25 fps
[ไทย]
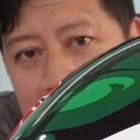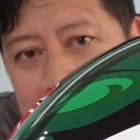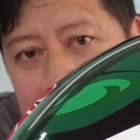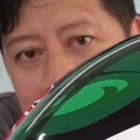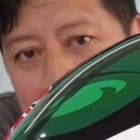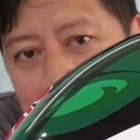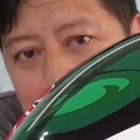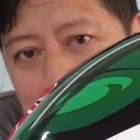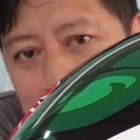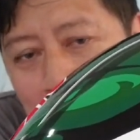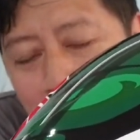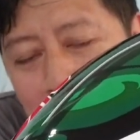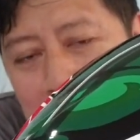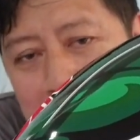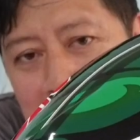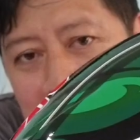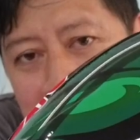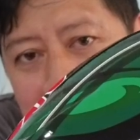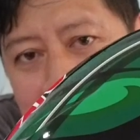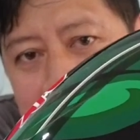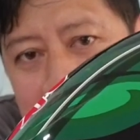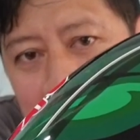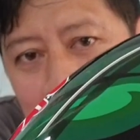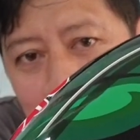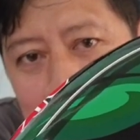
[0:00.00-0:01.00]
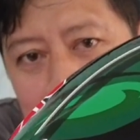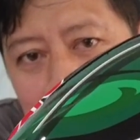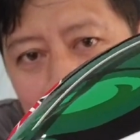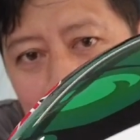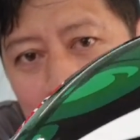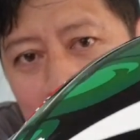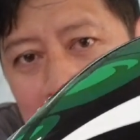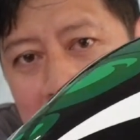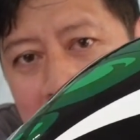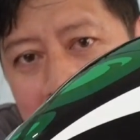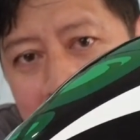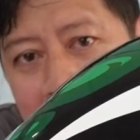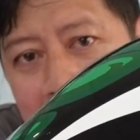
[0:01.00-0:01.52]
ท่านผู้ชมที่ชมอ
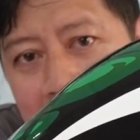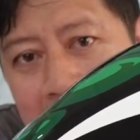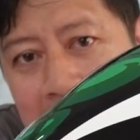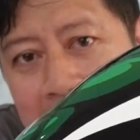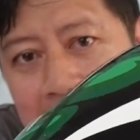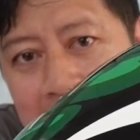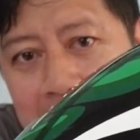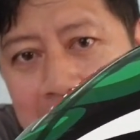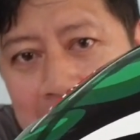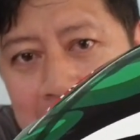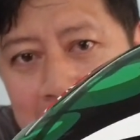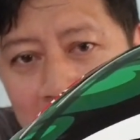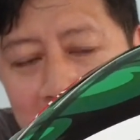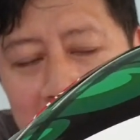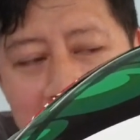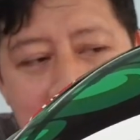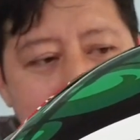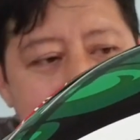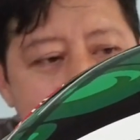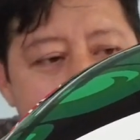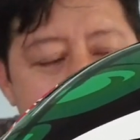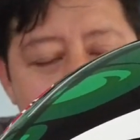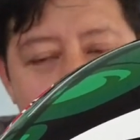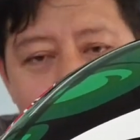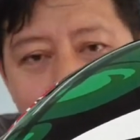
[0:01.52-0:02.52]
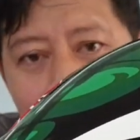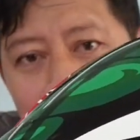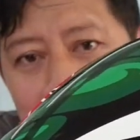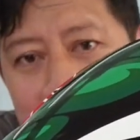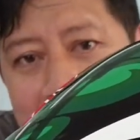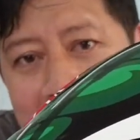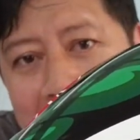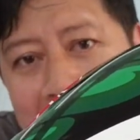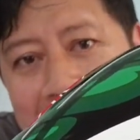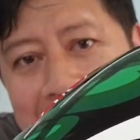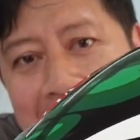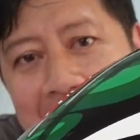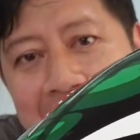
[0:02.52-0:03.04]
ยู่เนี่ยพอเห็นแล้วคง
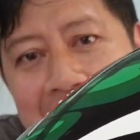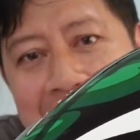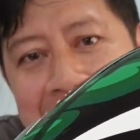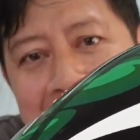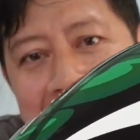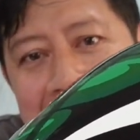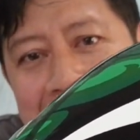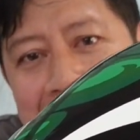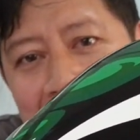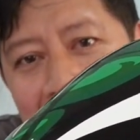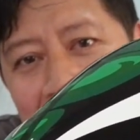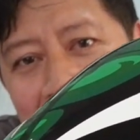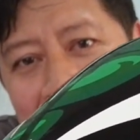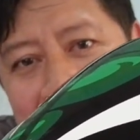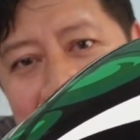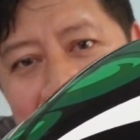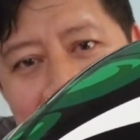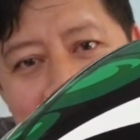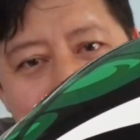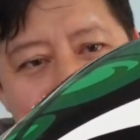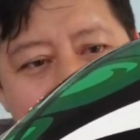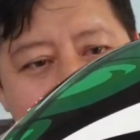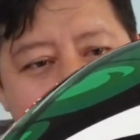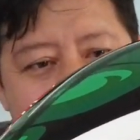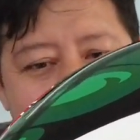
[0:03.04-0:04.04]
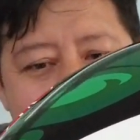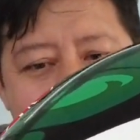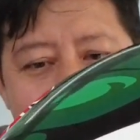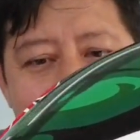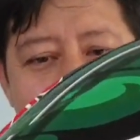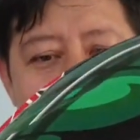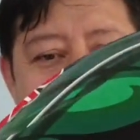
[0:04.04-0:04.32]
อยากได้แน่นอนนะครับเนี่ย